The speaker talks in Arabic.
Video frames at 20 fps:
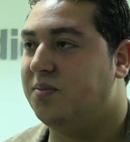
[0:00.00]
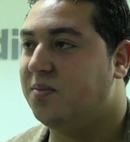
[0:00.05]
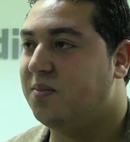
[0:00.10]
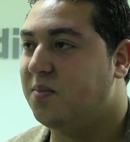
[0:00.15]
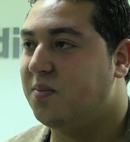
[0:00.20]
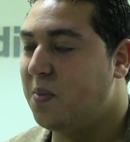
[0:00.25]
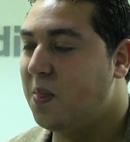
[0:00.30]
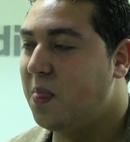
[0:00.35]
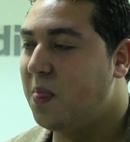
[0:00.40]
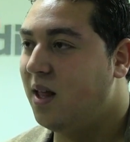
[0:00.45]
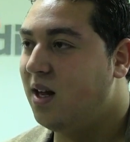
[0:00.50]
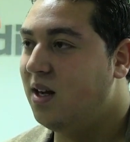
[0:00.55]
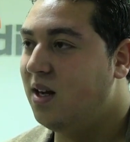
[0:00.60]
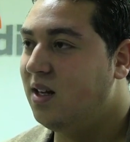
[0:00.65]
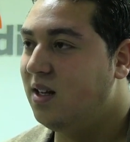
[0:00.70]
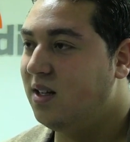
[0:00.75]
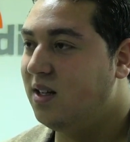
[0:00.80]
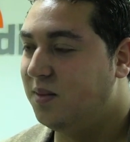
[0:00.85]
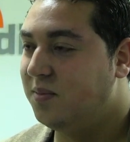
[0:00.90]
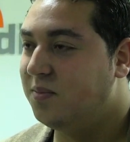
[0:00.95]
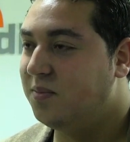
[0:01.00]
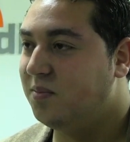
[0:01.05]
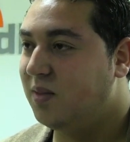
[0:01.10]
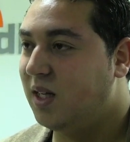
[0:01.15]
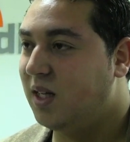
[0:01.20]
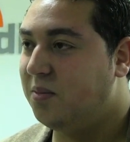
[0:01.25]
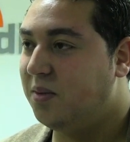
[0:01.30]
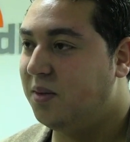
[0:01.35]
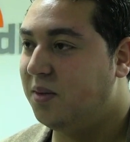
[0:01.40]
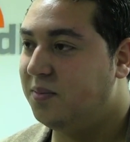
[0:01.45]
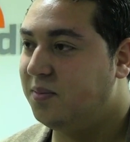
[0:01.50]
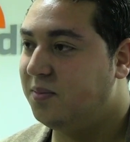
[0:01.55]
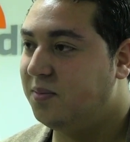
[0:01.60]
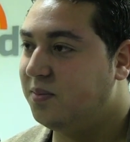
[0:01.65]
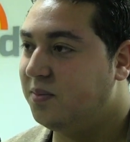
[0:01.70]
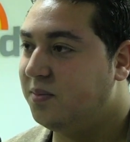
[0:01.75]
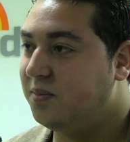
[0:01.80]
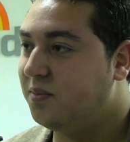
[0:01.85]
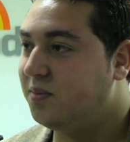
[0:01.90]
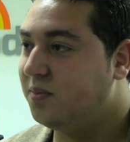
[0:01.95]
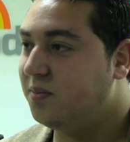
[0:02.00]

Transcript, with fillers: سؤال اخير ومباشر يعني بزاف